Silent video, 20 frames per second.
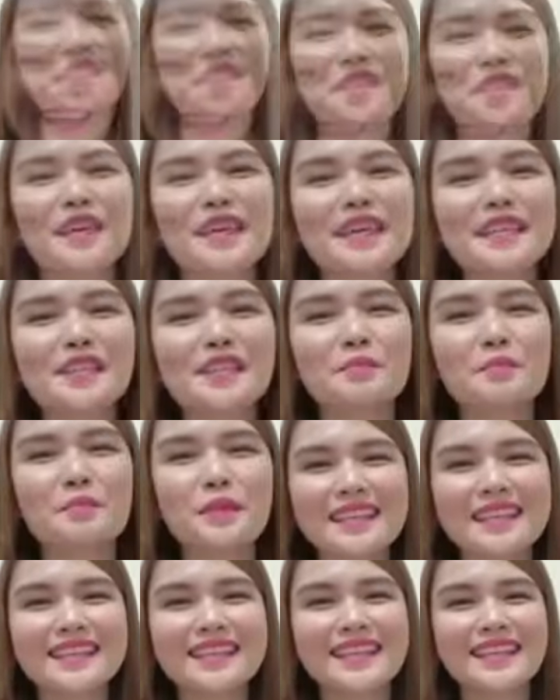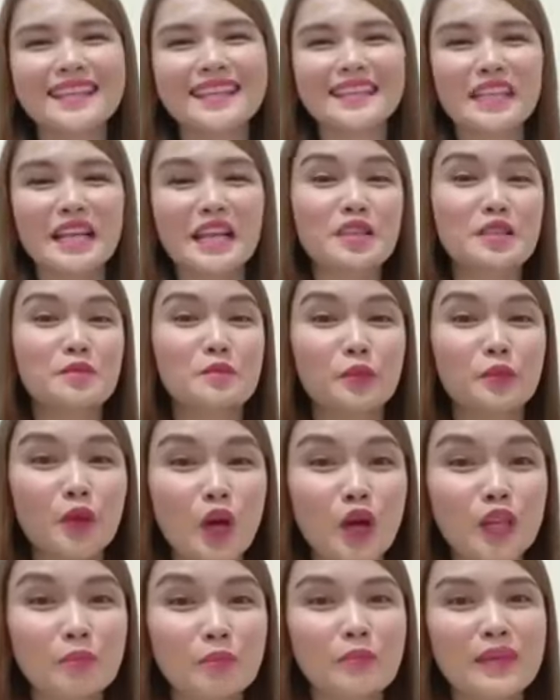And this business has
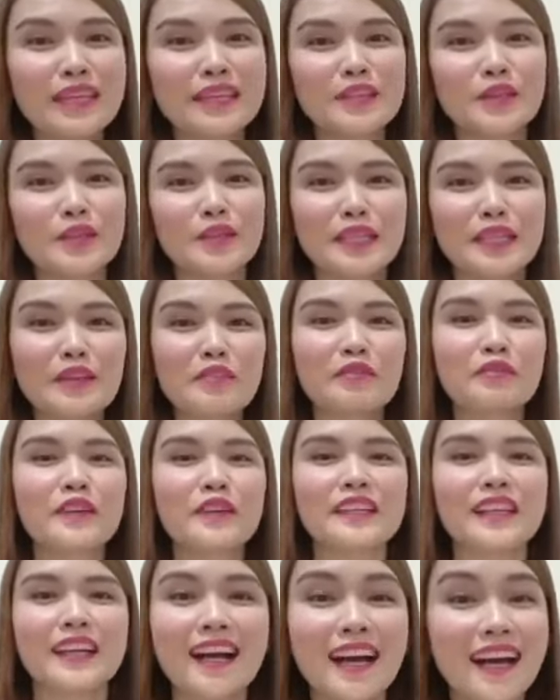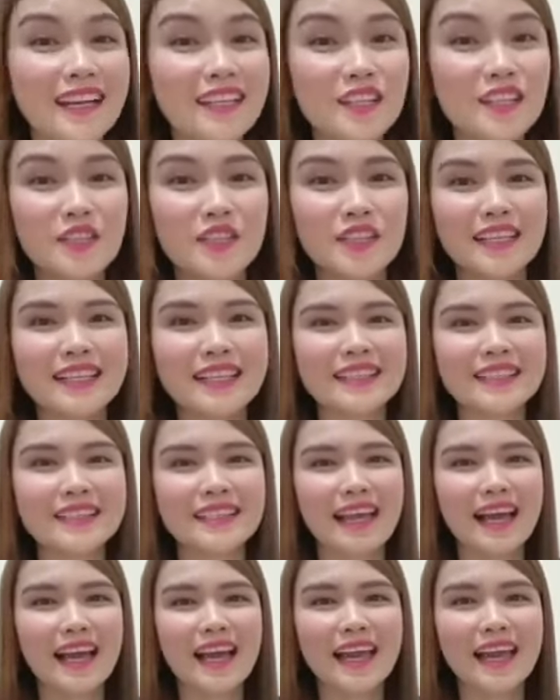brought me to different countries
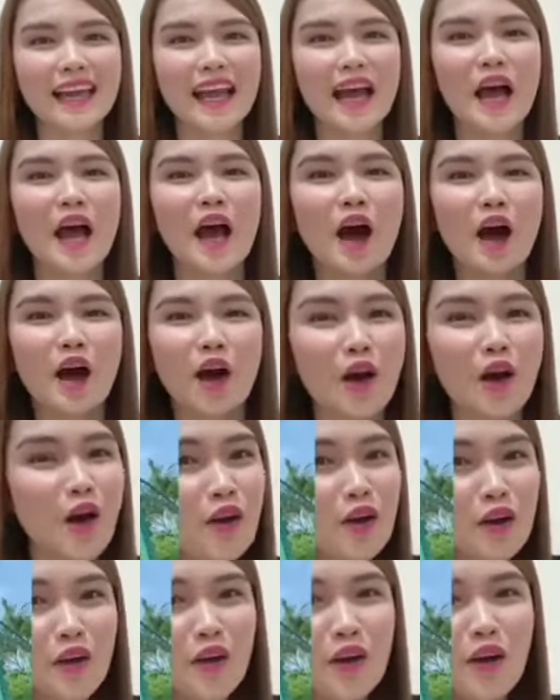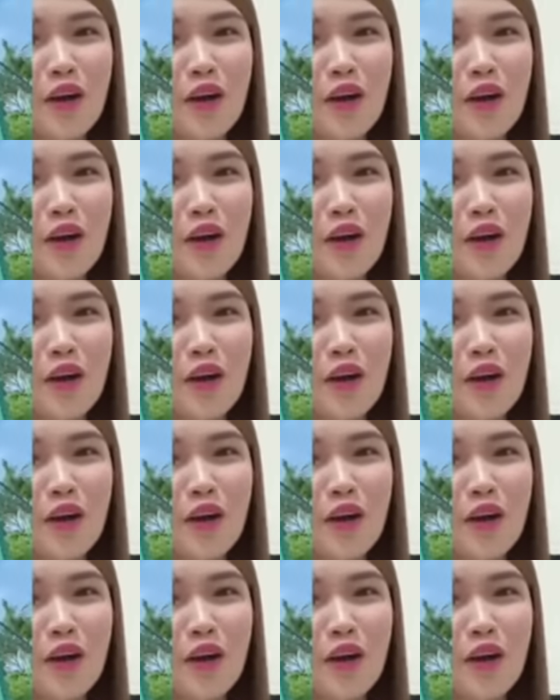like Hong